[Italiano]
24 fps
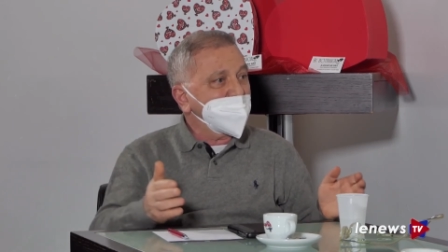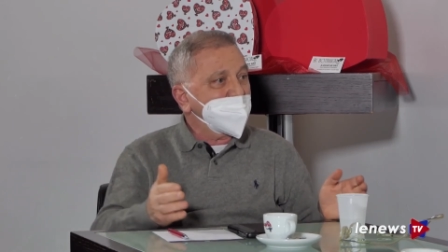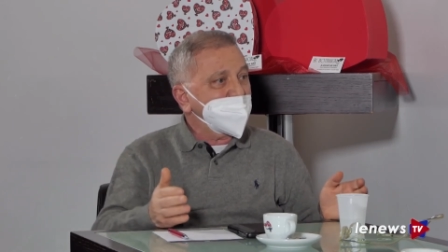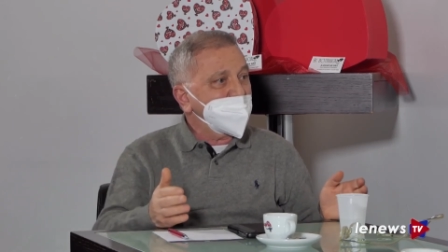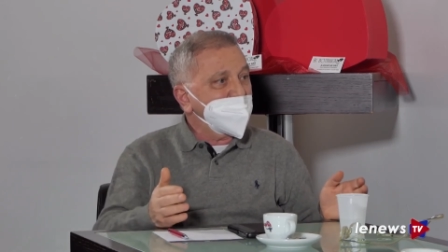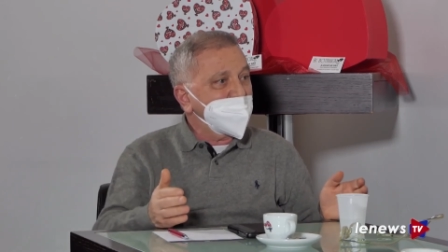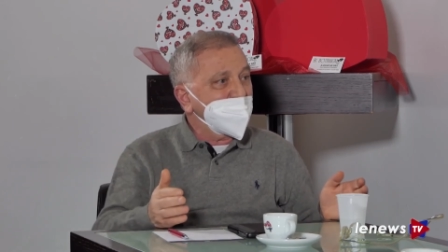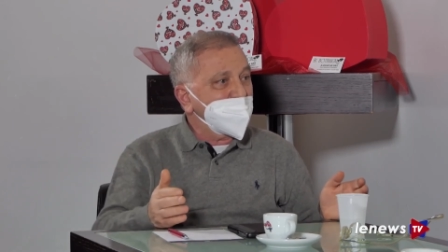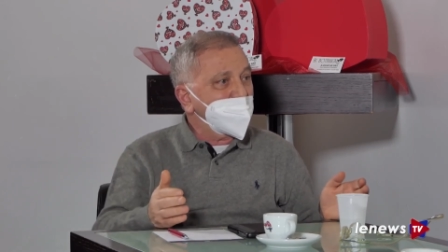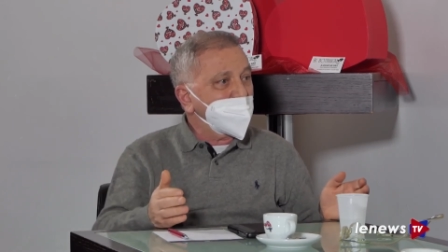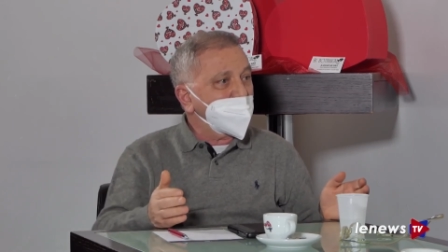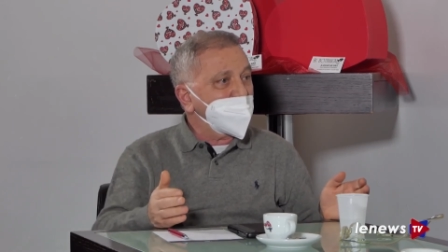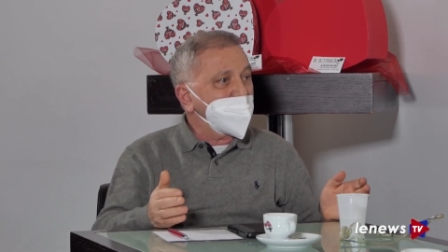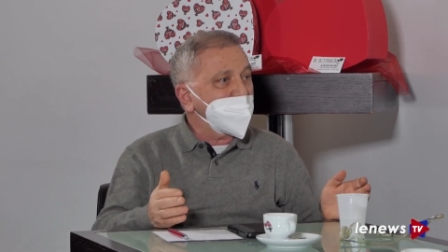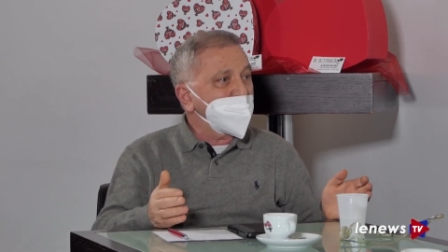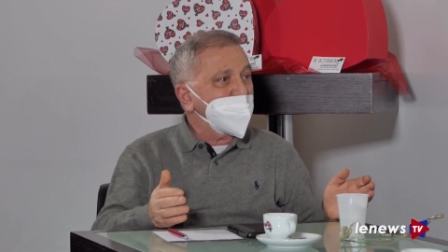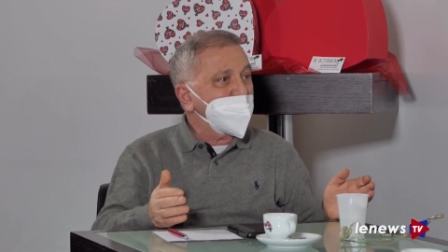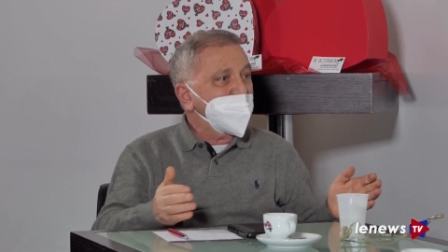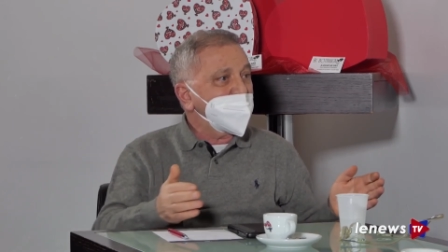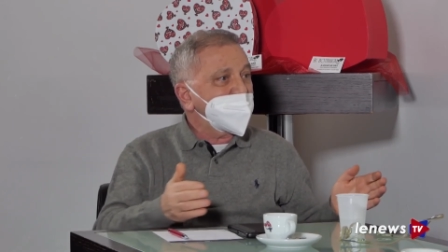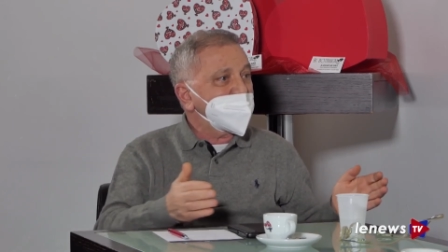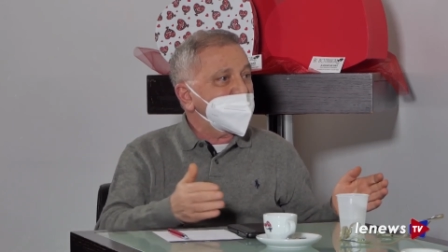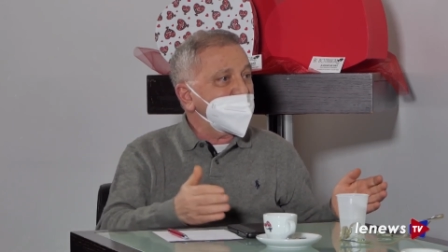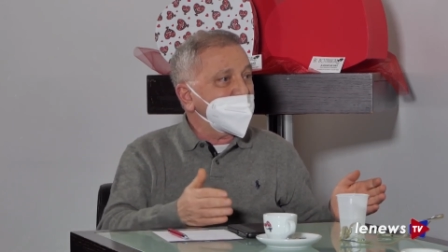da noi
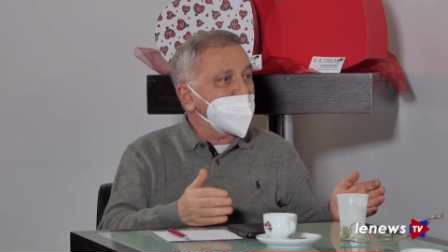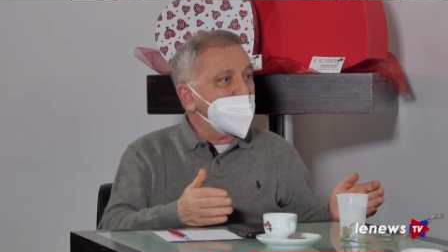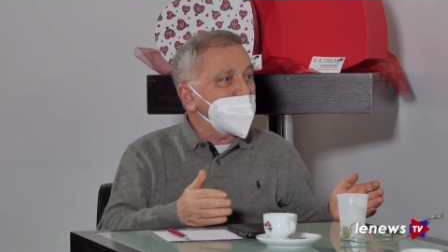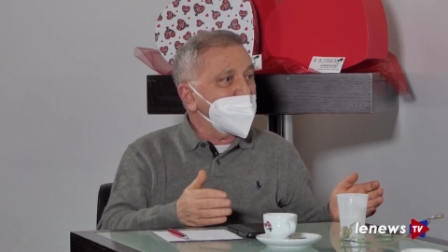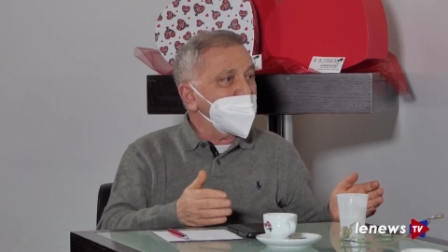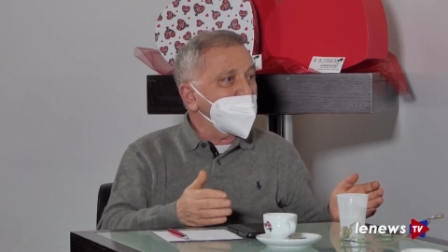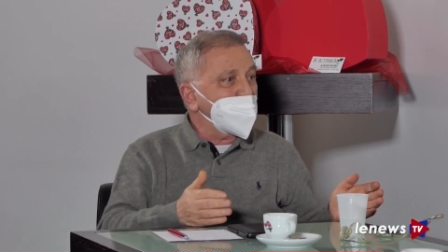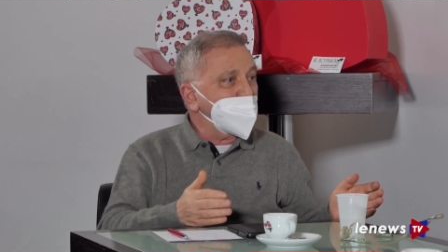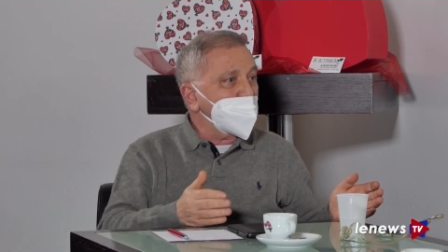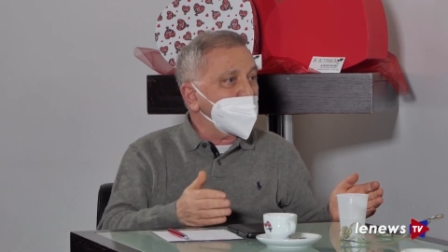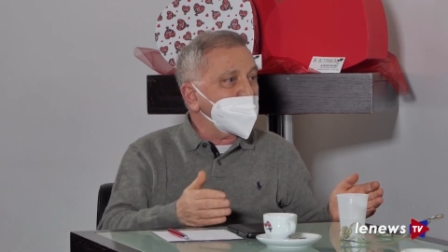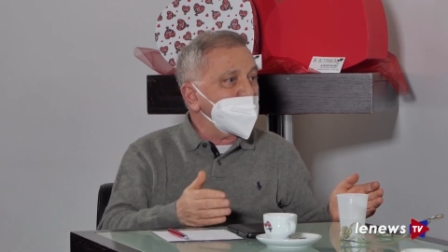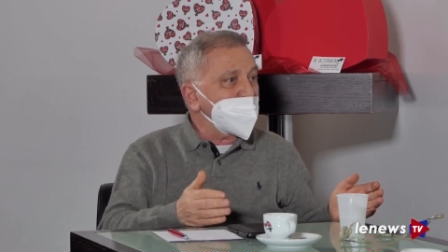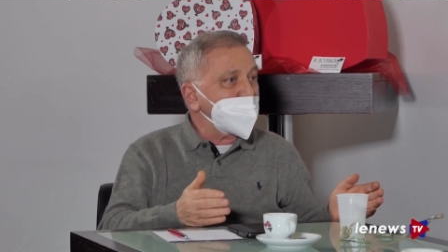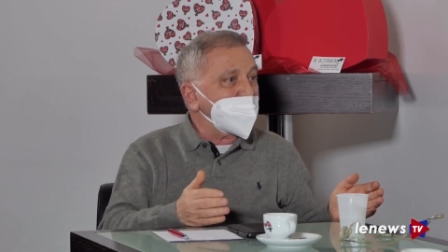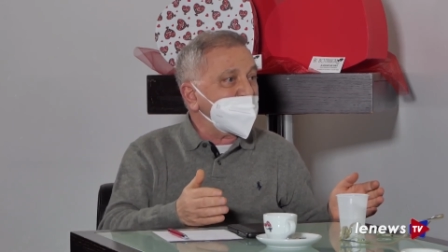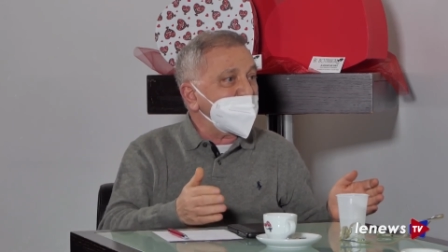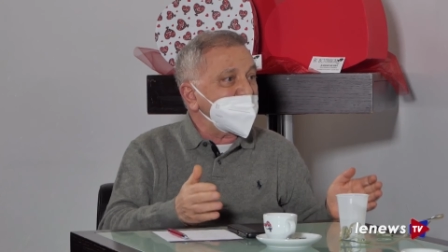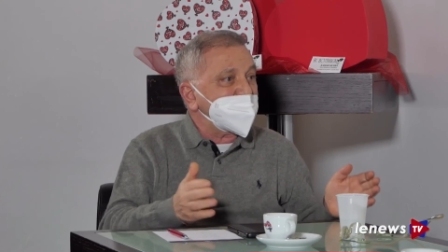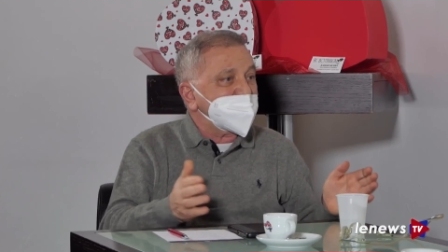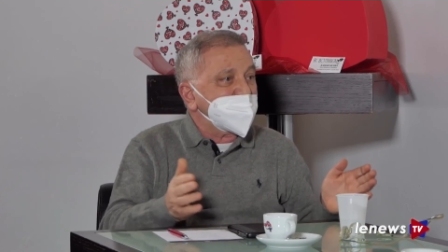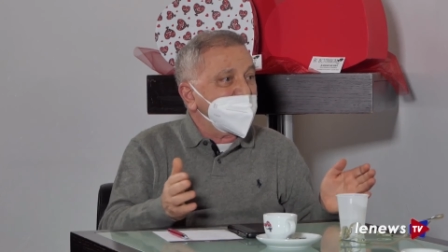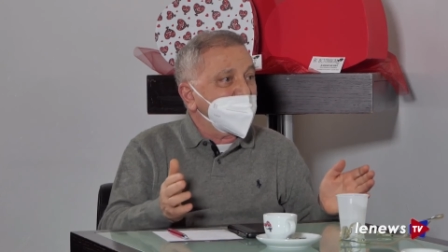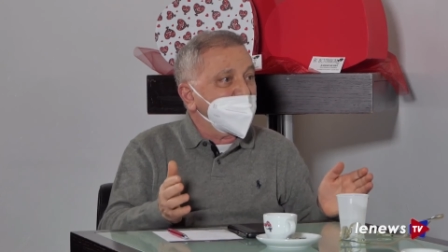siamo
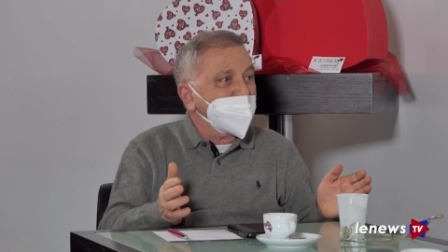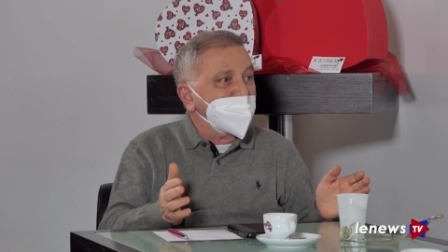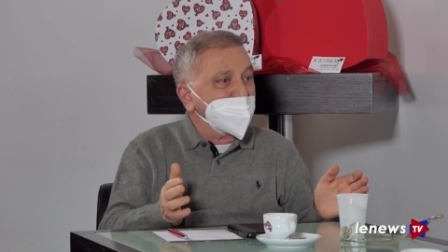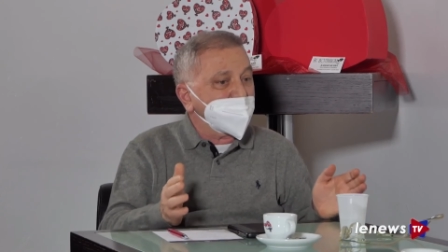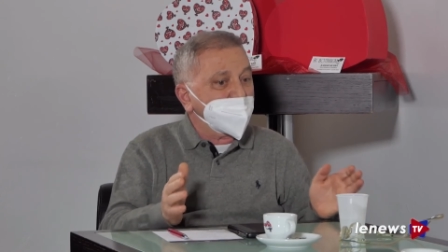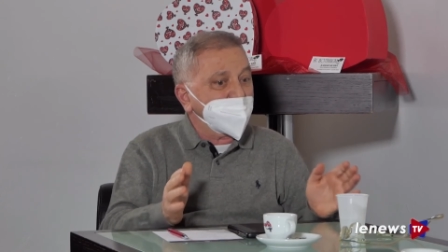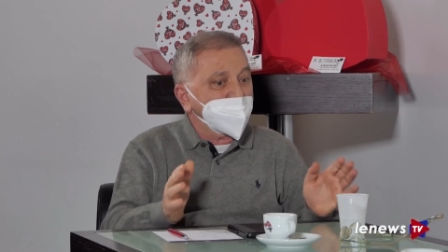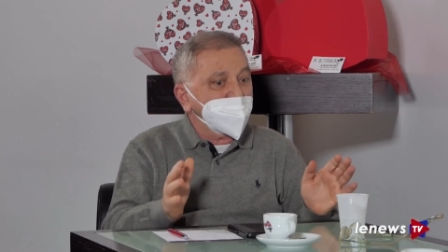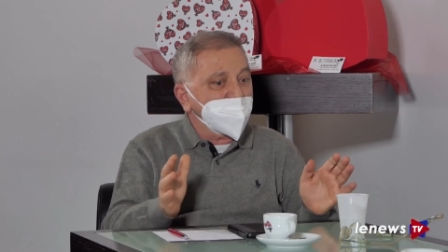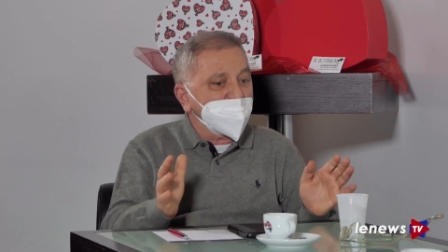immunodepressi in un fatto